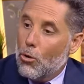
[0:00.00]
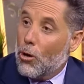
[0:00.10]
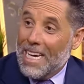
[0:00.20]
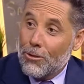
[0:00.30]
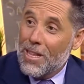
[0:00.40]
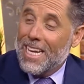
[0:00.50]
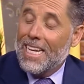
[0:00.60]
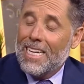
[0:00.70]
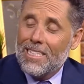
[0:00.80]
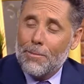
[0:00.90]
los casos de
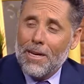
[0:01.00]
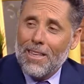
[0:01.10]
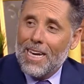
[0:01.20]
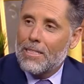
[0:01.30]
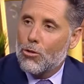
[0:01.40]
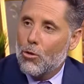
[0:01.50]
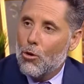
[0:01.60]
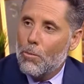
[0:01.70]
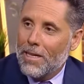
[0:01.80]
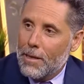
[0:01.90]
negligencia médica son
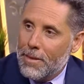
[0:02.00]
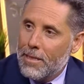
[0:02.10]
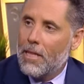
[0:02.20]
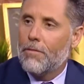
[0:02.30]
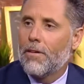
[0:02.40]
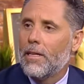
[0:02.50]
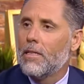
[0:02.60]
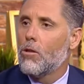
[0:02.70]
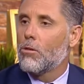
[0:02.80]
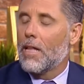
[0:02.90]
completamente
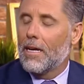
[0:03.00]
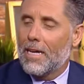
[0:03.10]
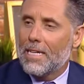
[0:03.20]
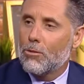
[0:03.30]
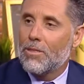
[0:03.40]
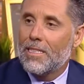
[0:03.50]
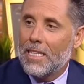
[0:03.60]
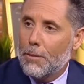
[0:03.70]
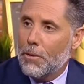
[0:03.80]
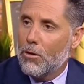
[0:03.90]
diferentes de los casos
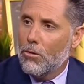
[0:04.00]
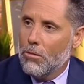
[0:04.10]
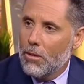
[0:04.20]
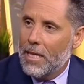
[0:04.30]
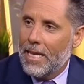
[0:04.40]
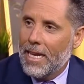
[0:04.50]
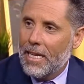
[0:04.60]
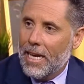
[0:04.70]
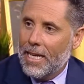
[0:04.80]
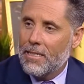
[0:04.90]
típicos de
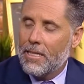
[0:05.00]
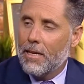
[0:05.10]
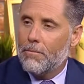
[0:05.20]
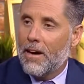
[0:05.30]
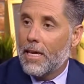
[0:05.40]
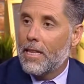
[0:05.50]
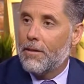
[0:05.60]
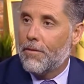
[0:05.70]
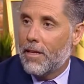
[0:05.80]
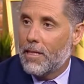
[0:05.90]
negligencia en varias
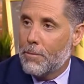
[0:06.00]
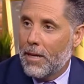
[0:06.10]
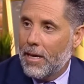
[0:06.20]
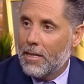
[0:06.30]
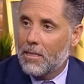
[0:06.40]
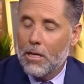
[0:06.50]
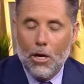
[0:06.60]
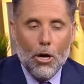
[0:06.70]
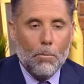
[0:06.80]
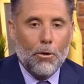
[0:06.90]
diferentes maneras.
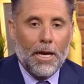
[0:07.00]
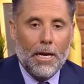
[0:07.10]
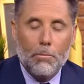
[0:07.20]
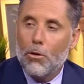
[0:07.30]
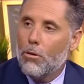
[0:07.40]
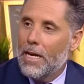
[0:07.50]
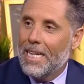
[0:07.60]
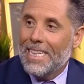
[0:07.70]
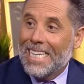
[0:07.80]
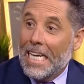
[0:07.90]
Por ejemplo,
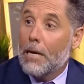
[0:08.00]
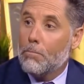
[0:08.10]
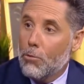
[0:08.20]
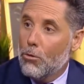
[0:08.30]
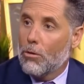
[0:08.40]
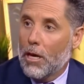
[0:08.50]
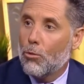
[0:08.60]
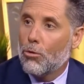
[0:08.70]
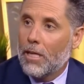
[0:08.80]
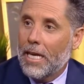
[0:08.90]
el tiempo que
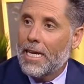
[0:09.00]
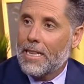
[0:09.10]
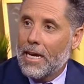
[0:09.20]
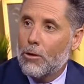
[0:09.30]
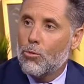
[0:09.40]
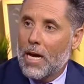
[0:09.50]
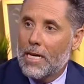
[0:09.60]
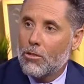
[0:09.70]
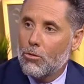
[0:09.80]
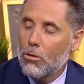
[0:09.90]
uno tiene a traer un
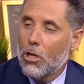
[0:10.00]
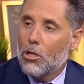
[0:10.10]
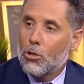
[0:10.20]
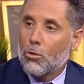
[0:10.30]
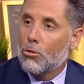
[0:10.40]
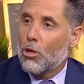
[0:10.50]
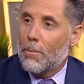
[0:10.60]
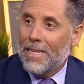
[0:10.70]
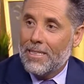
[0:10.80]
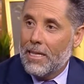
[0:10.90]
caso son
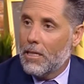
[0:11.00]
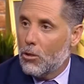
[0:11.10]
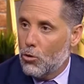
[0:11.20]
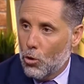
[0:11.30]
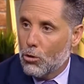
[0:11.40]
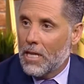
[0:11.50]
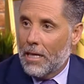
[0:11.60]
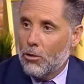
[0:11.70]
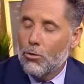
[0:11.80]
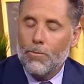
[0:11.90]
solamente dos años.